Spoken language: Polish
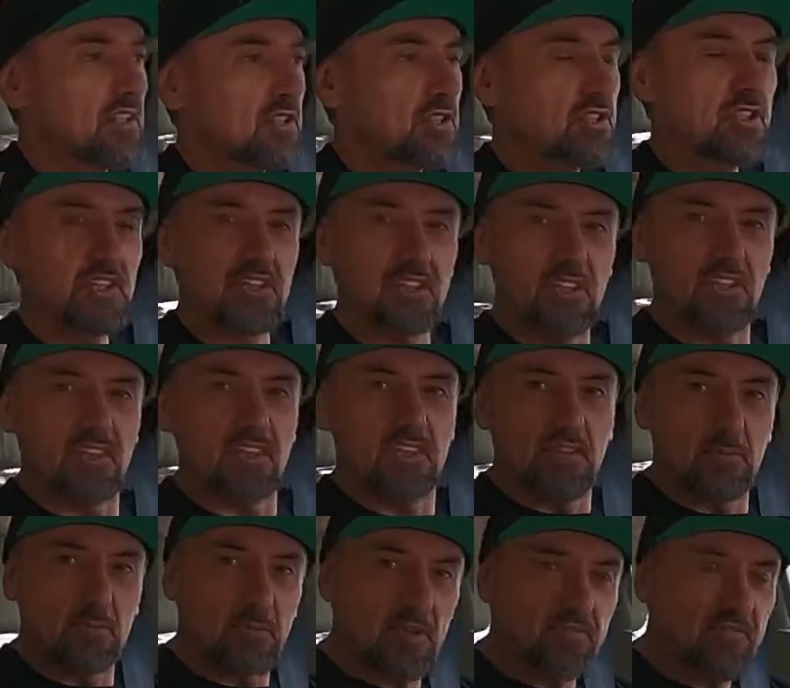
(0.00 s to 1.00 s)
czy
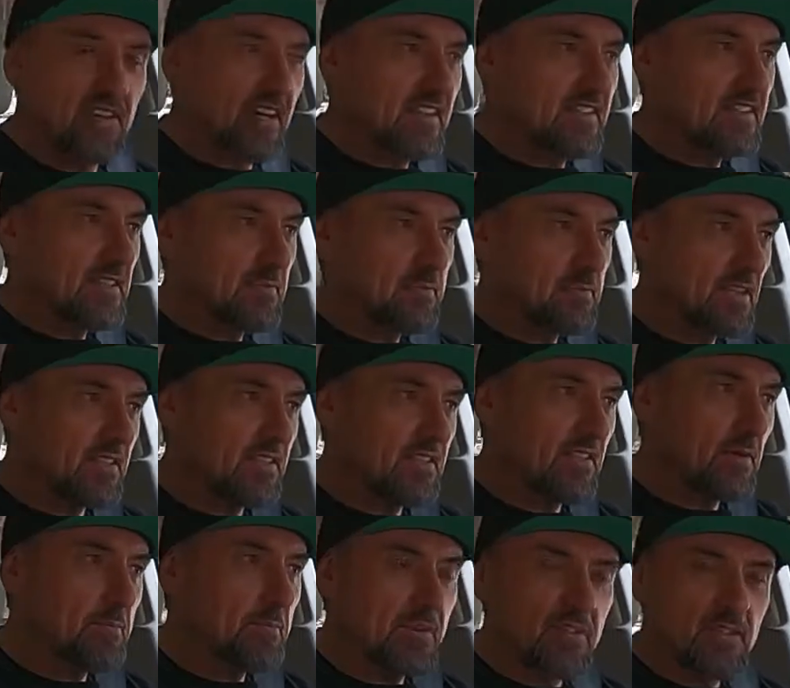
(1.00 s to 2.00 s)
preferencje
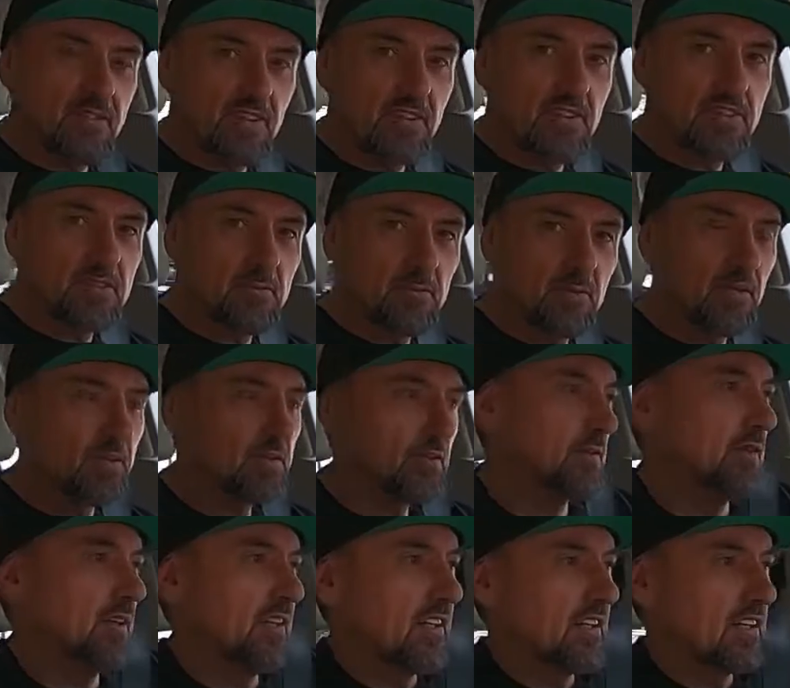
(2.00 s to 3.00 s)
przednionapędowego
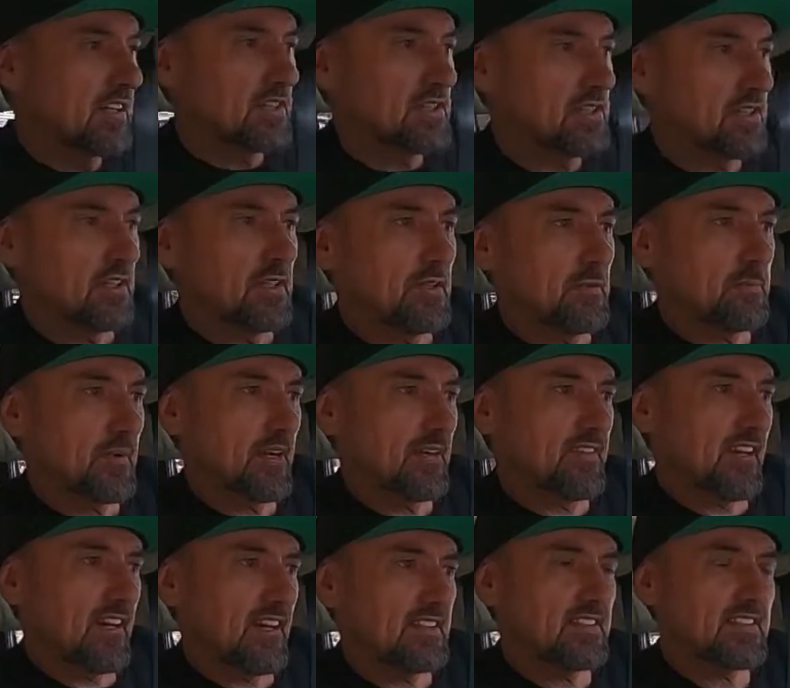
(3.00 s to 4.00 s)
samochodu, czy
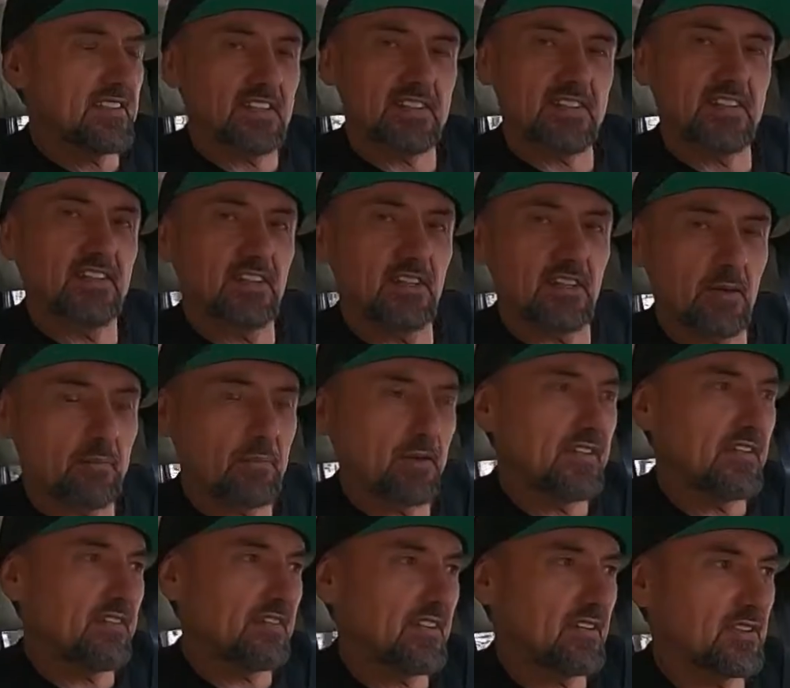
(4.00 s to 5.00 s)
preferencje
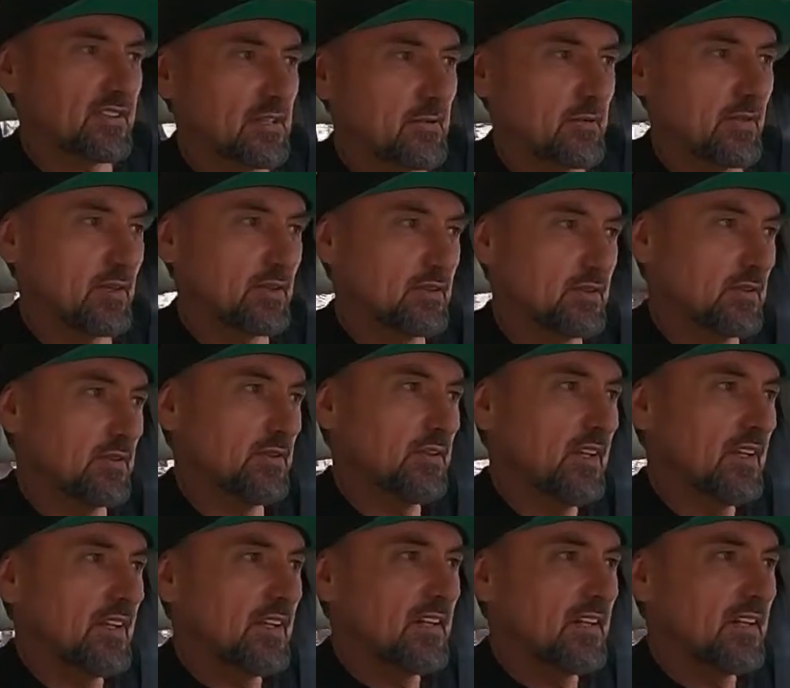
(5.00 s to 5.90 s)
tylnonapędowego samochodu